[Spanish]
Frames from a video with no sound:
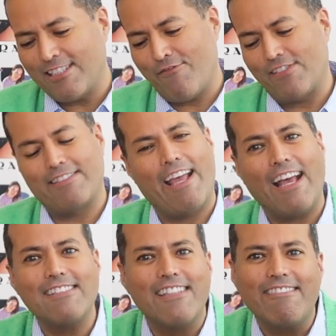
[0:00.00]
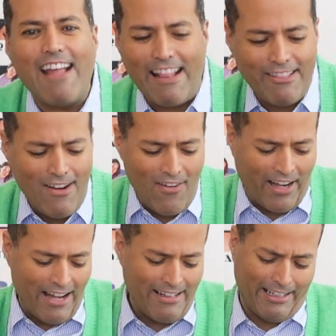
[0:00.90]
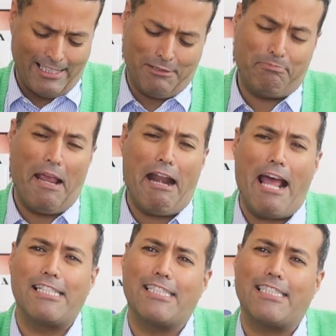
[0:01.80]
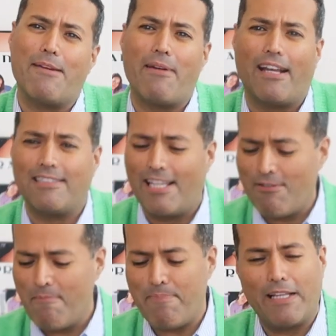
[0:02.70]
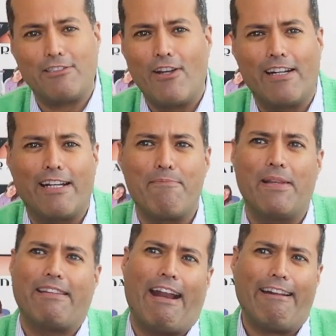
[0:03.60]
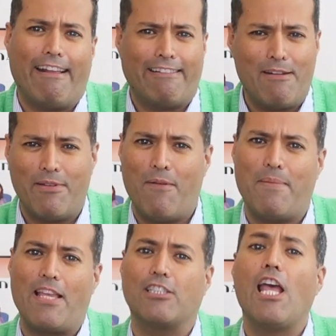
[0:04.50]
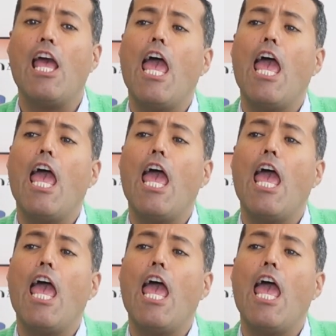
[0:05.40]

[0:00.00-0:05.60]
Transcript: y se festeja así tanto a lo grande que esperanzas que me gasté yo un peso en invitar gente en mi cumpleaños.